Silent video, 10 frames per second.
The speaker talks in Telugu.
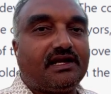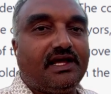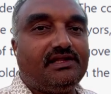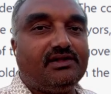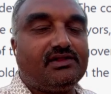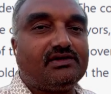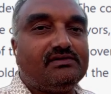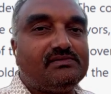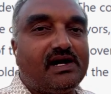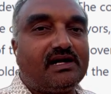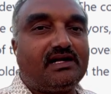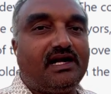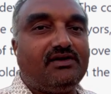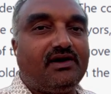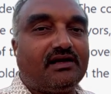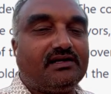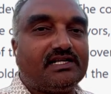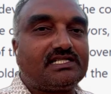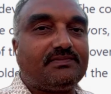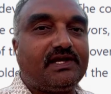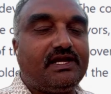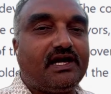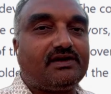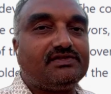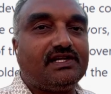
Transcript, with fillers: రైతులతో మాట్లాడి వాళ్ళకి నష్టపరిహారం